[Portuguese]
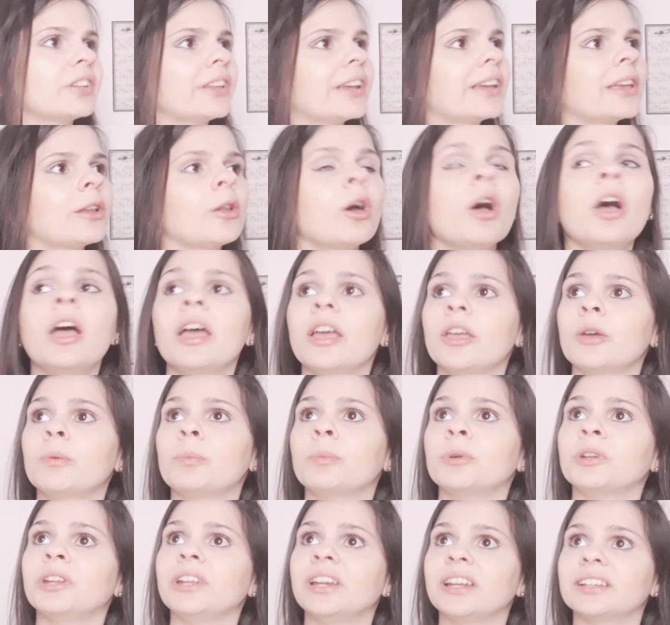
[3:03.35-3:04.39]
aquilo. Eu
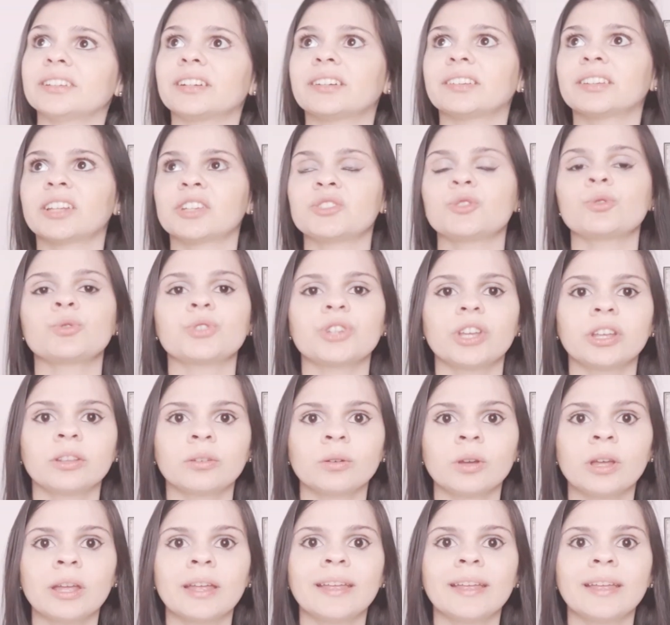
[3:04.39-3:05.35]
poderia tratar de um jeito.